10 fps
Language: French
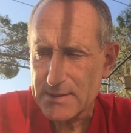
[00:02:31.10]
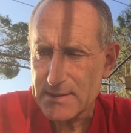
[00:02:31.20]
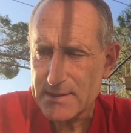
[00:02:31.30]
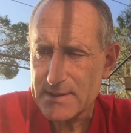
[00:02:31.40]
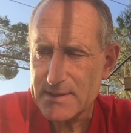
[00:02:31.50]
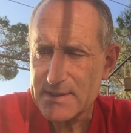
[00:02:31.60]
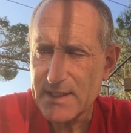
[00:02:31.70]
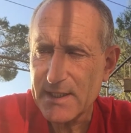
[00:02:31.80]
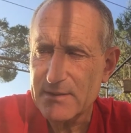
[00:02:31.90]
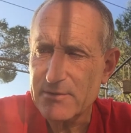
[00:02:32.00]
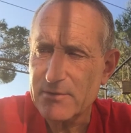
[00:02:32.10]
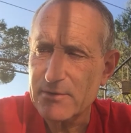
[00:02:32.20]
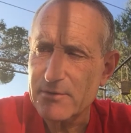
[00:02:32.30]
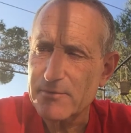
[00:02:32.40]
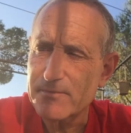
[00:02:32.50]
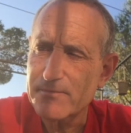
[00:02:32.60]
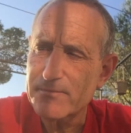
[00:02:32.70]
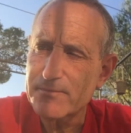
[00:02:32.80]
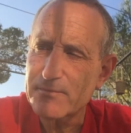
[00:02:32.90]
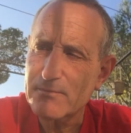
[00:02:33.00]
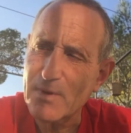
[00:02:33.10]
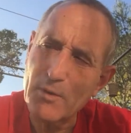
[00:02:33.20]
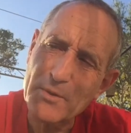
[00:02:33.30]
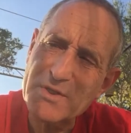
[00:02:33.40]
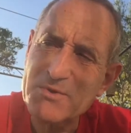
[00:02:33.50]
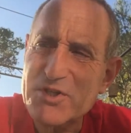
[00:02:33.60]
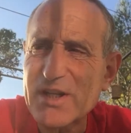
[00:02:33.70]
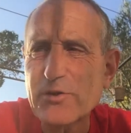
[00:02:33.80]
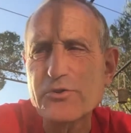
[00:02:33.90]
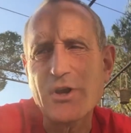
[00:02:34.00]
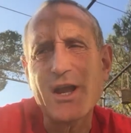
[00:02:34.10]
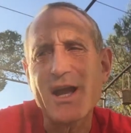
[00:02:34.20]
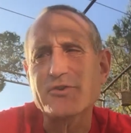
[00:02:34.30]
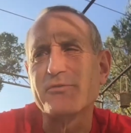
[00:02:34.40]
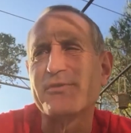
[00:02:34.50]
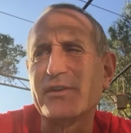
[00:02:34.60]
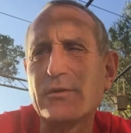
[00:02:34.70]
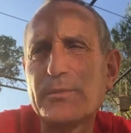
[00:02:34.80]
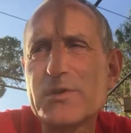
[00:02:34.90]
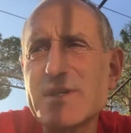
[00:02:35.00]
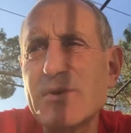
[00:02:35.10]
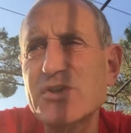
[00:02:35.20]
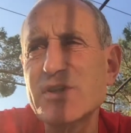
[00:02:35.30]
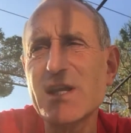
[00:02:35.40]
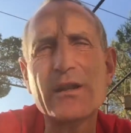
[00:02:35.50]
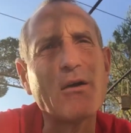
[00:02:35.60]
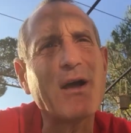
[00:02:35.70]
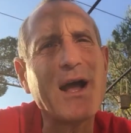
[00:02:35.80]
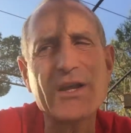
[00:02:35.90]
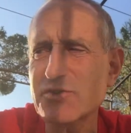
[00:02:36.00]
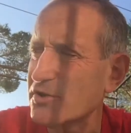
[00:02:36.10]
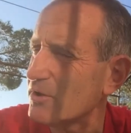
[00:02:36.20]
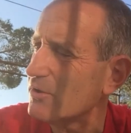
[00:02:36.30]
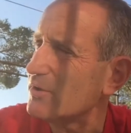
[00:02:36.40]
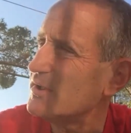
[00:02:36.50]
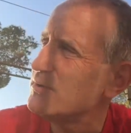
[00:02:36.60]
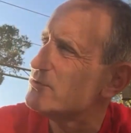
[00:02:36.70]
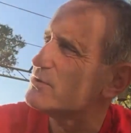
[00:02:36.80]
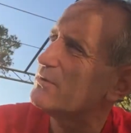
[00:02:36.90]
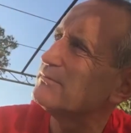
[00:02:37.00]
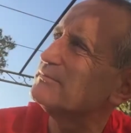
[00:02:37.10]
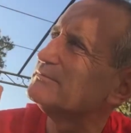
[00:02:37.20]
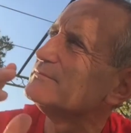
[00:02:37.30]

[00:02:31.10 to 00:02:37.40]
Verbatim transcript: c'est de... Mais on peut s'imaginer deux ancrages en fait. On peut s'imaginer l'ancrage dans l'illusion.